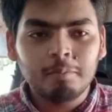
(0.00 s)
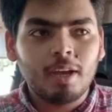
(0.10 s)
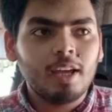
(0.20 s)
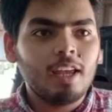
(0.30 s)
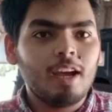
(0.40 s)

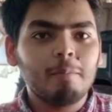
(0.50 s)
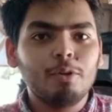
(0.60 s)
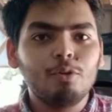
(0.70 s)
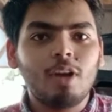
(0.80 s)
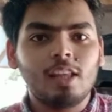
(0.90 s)
मैं यहां
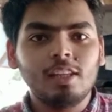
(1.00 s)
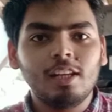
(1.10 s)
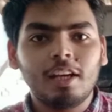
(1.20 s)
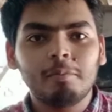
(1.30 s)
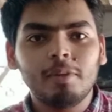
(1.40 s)
पे हूं
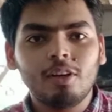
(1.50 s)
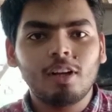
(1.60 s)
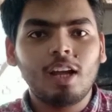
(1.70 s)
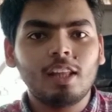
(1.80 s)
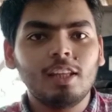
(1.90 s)
गांधीनगर में
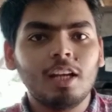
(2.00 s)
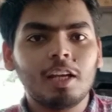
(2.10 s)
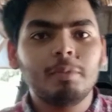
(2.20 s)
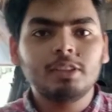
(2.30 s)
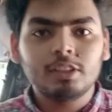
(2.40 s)
और
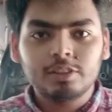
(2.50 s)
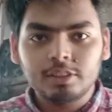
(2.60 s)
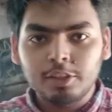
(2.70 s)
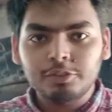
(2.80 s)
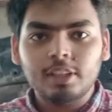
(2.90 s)
गांधीनगर में
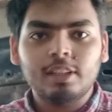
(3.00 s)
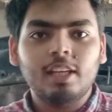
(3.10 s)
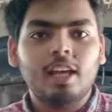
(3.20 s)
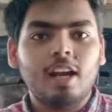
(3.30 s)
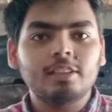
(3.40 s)
शिव
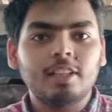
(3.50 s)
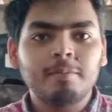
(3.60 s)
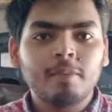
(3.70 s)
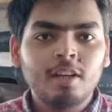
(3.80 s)
शक्ति गैराज है